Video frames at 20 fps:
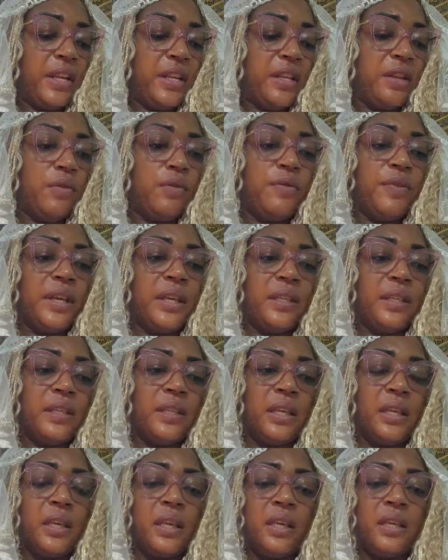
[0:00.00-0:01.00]
On va lire le
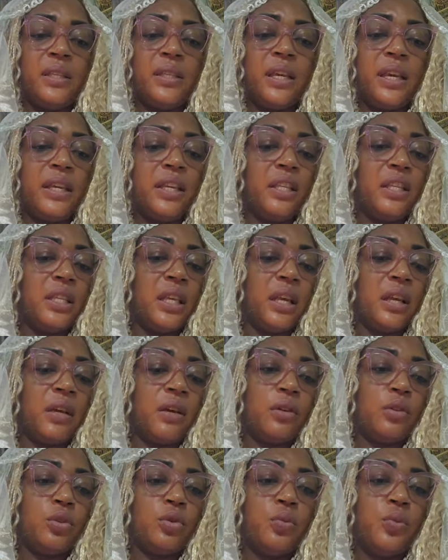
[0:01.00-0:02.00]
verset Esaïe
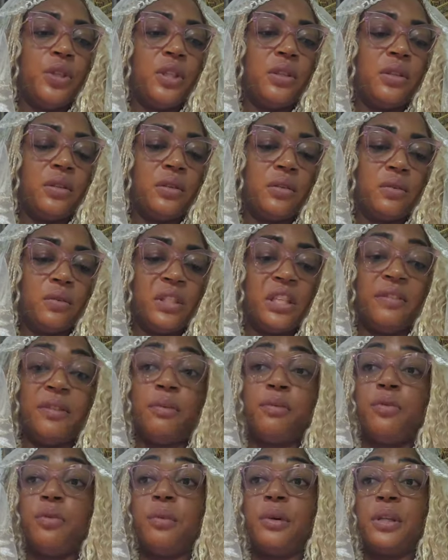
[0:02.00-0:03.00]
58. Vous
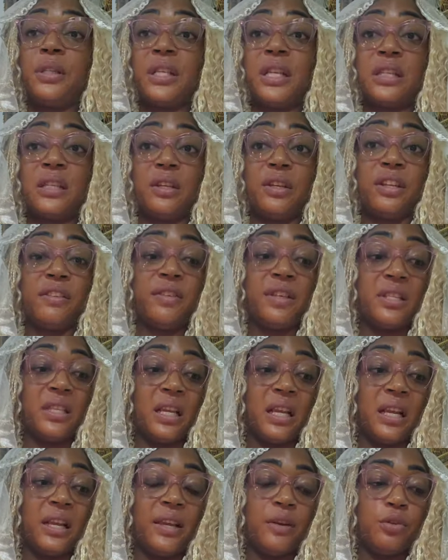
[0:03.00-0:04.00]
savez vous-même que ça, c'est un des
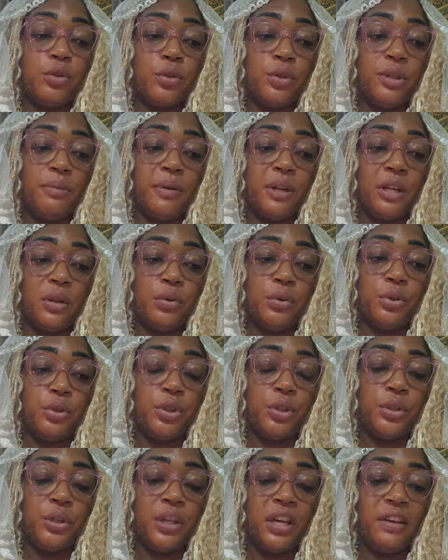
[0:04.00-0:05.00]
versets clés que je lis pendant le
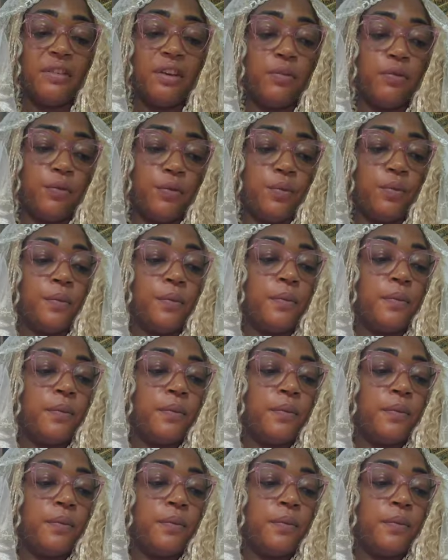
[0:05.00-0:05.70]
jeûne avec vous.